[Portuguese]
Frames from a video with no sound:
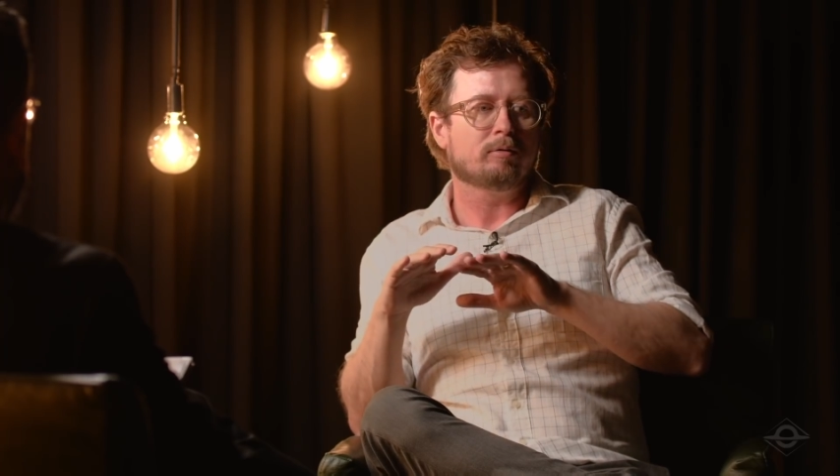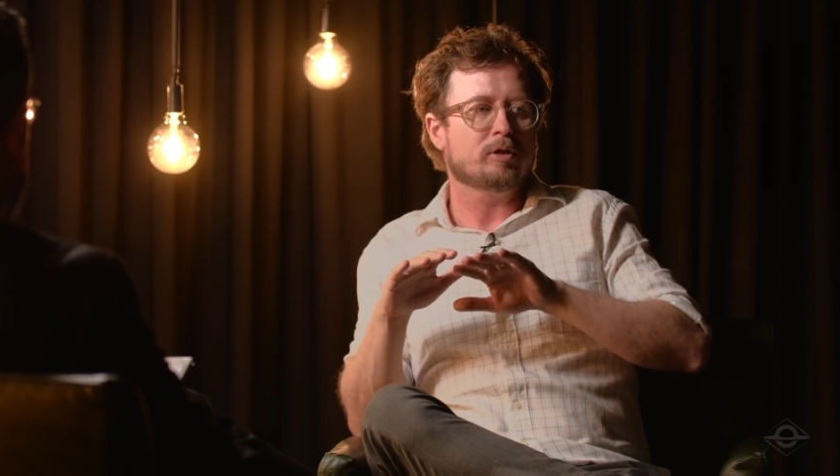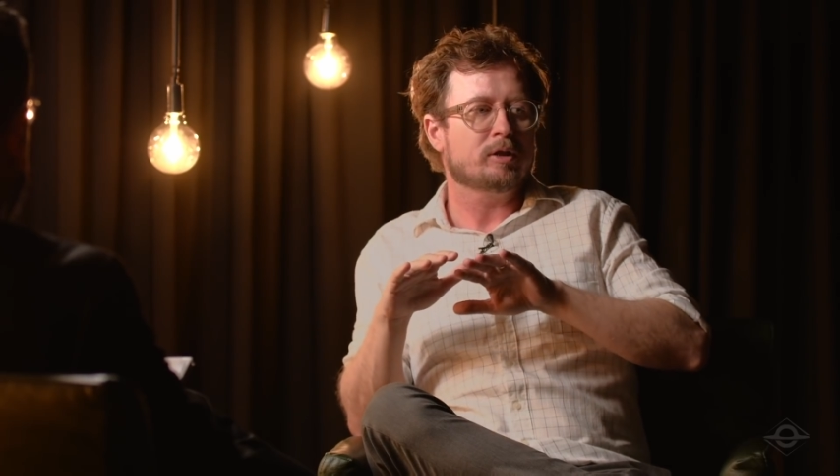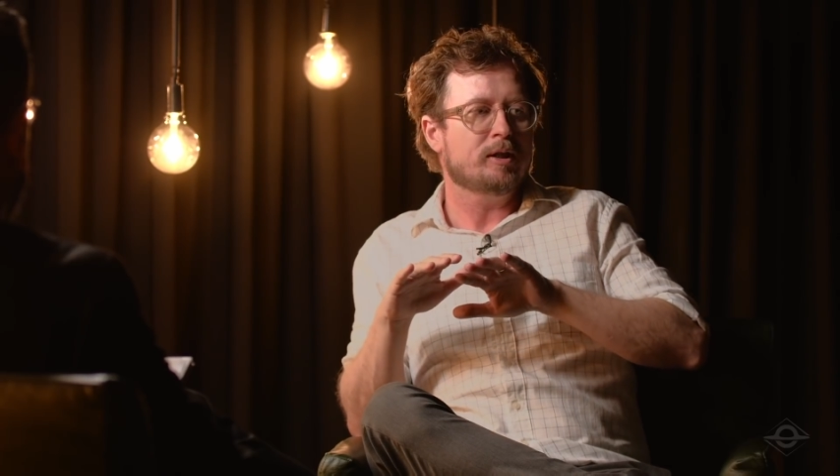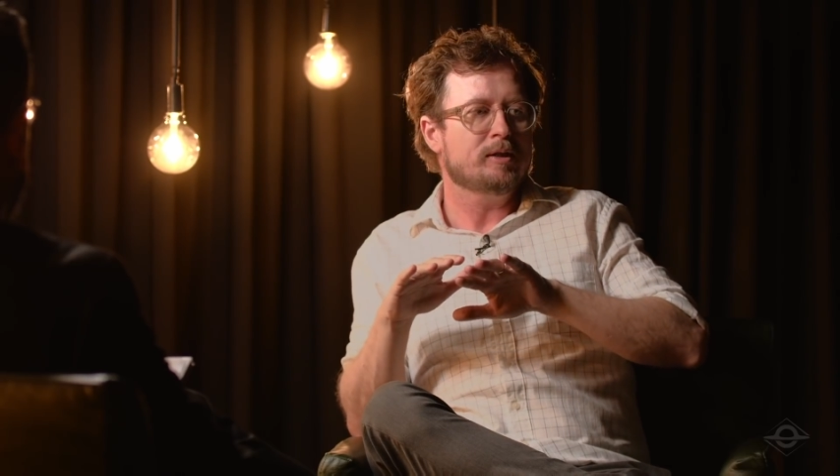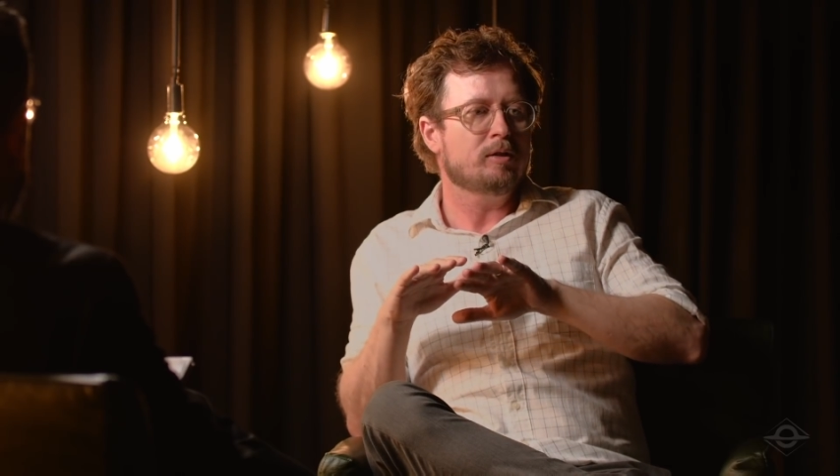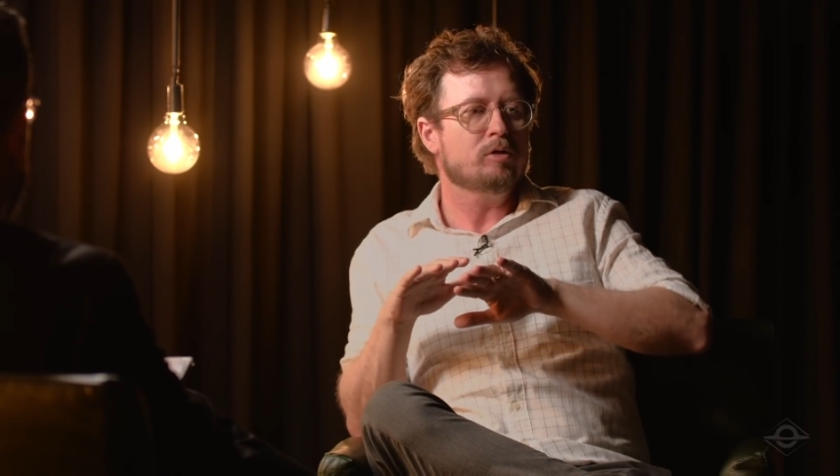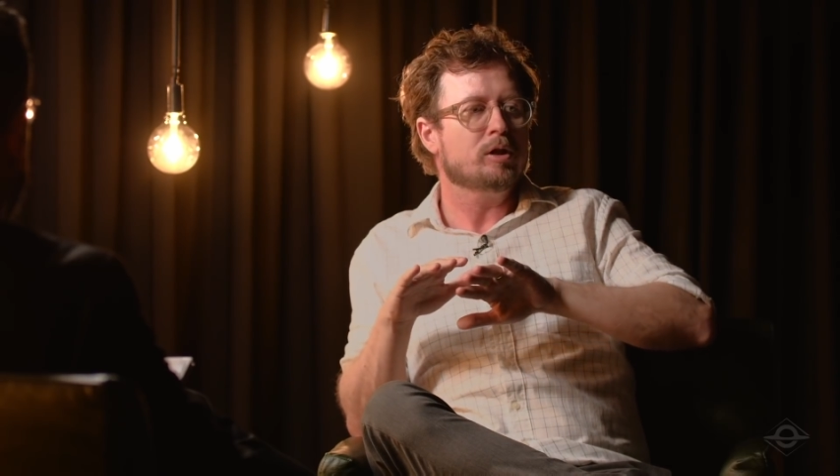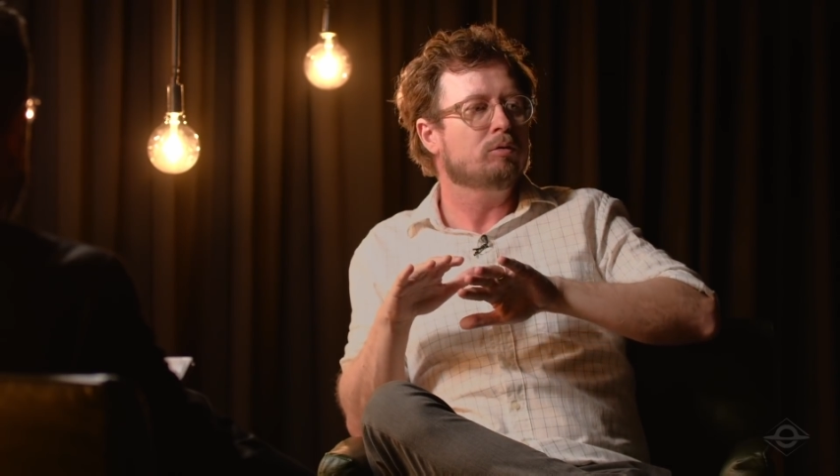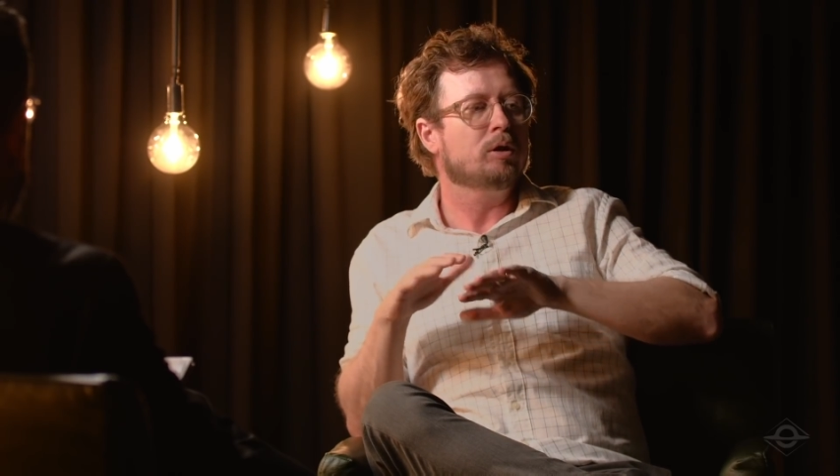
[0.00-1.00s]
vocês não
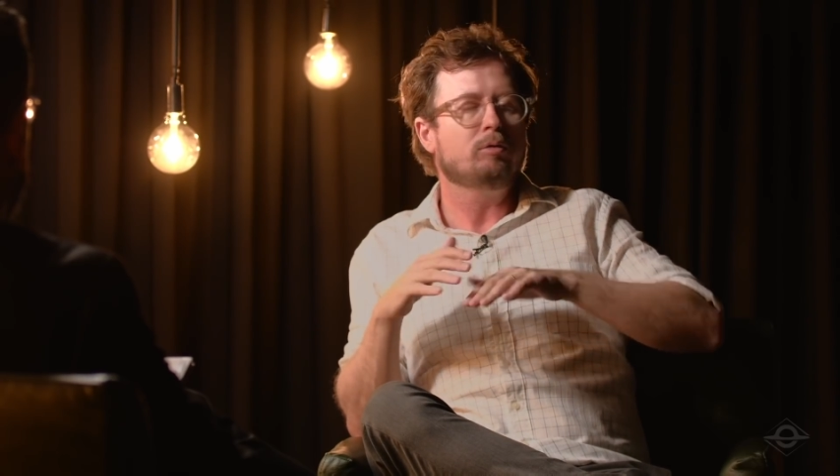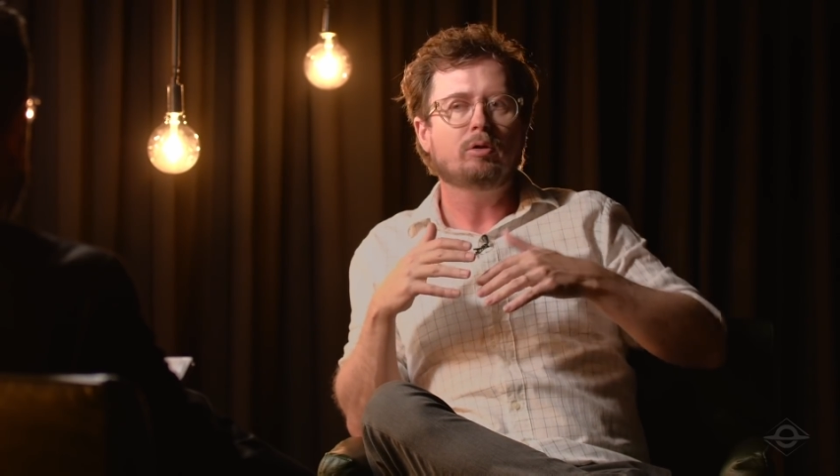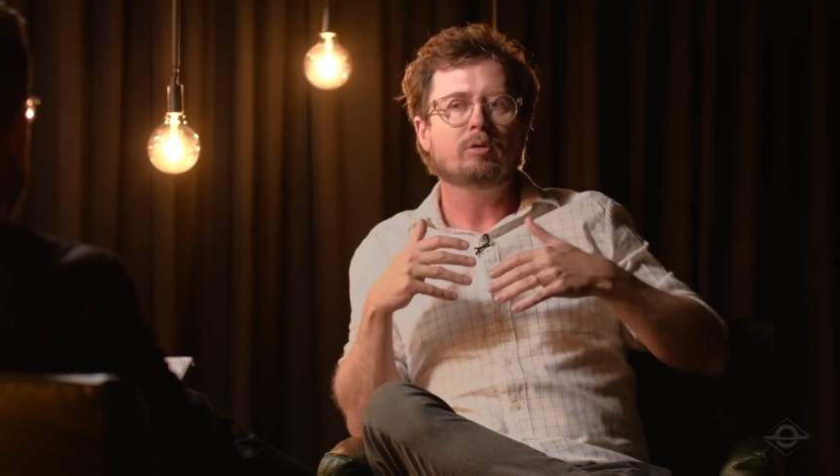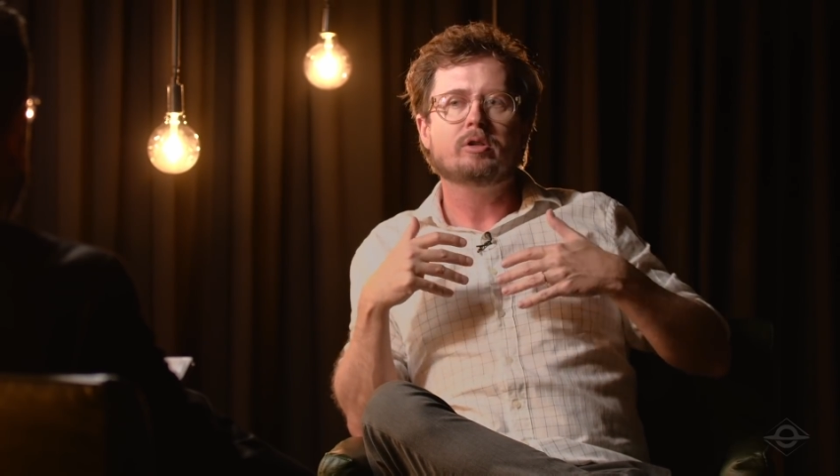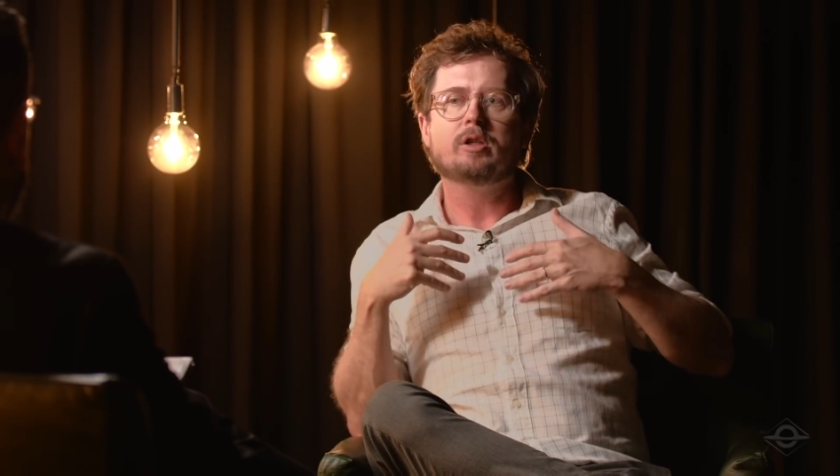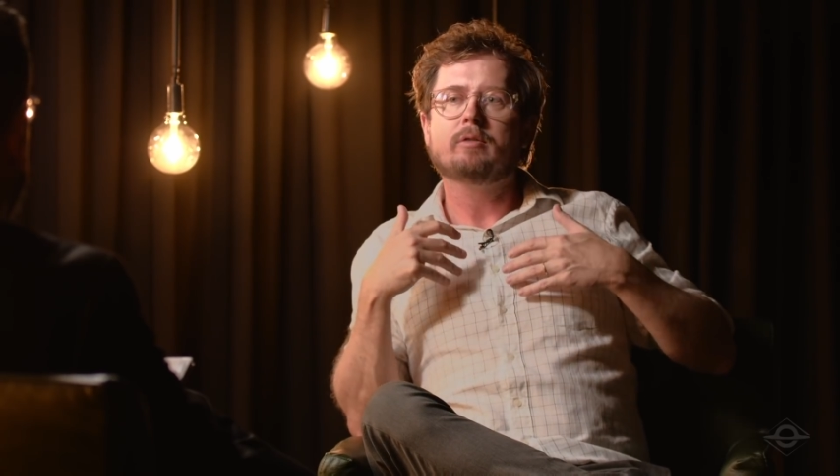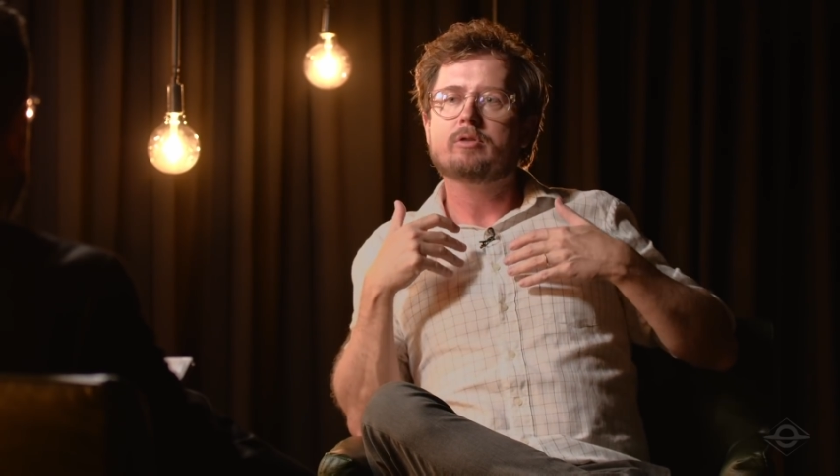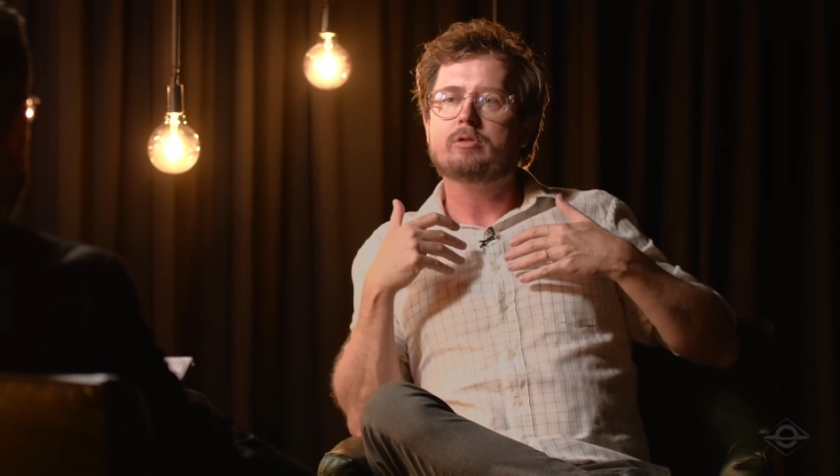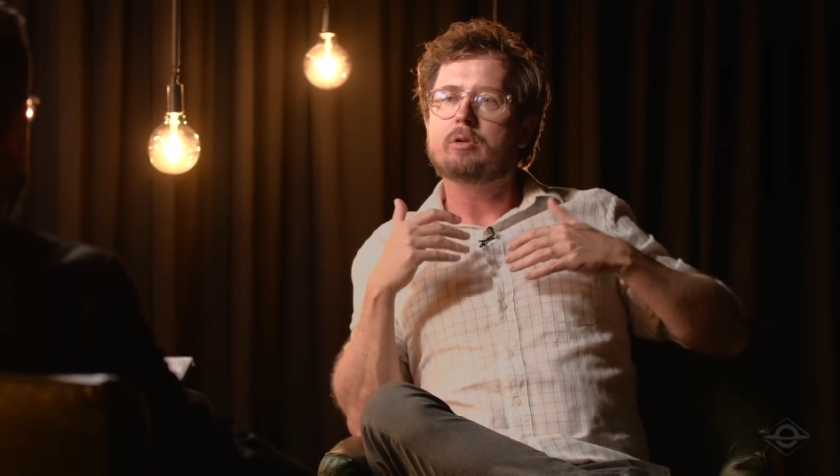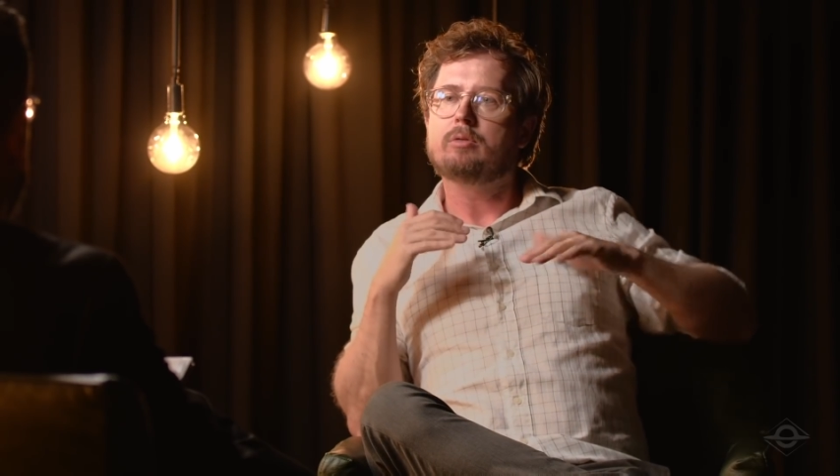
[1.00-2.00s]
são tão
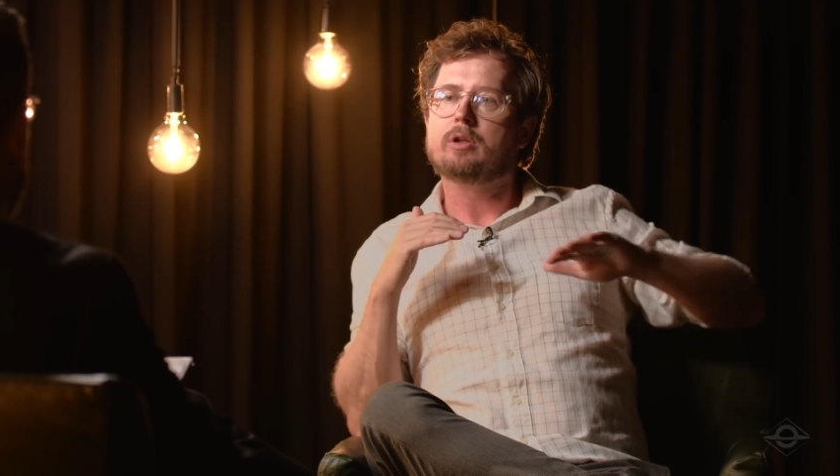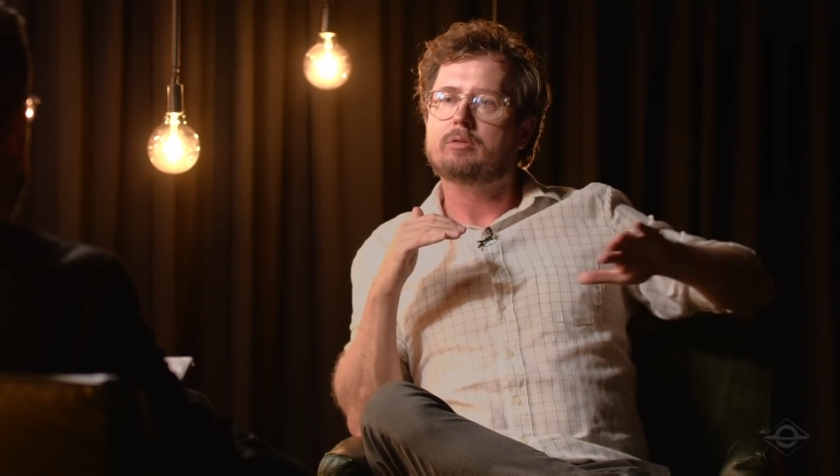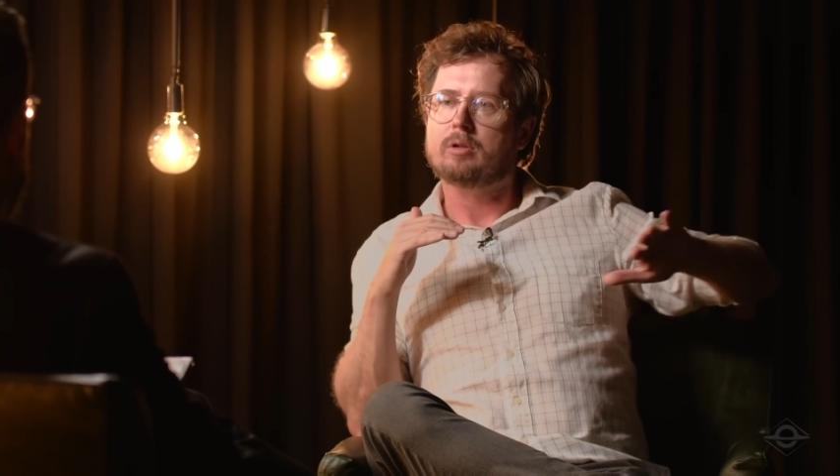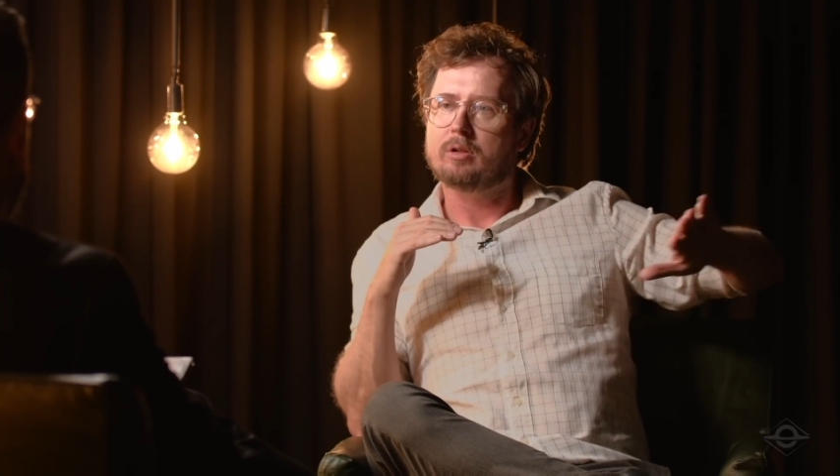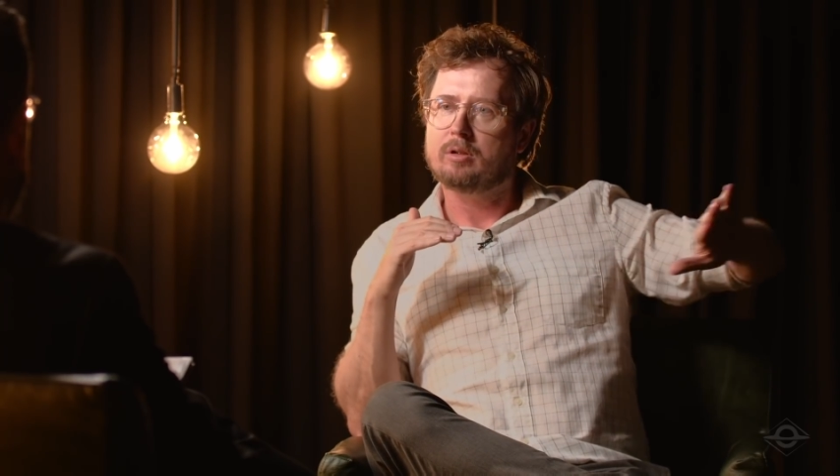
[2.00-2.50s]
inclusivos quanto eu.